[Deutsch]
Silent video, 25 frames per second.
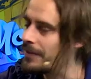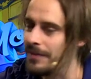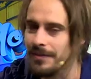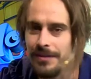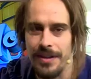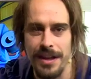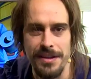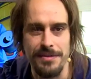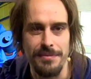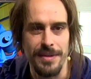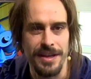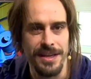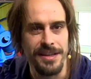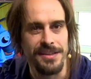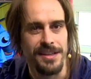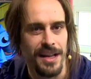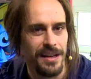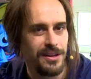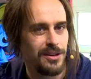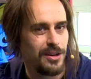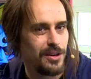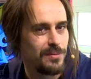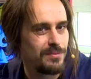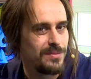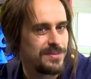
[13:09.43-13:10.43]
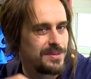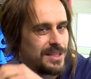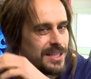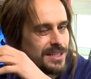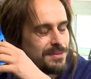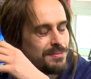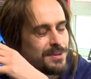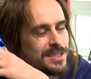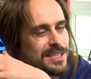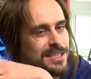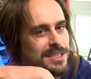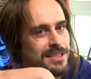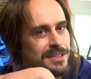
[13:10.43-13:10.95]
also man ist angenommen, jetzt
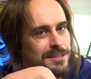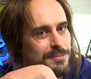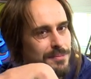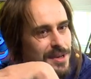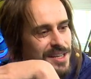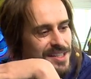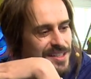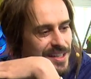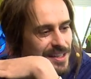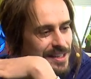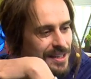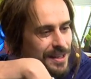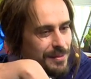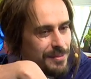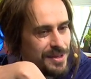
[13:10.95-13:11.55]
ist es mit seiner,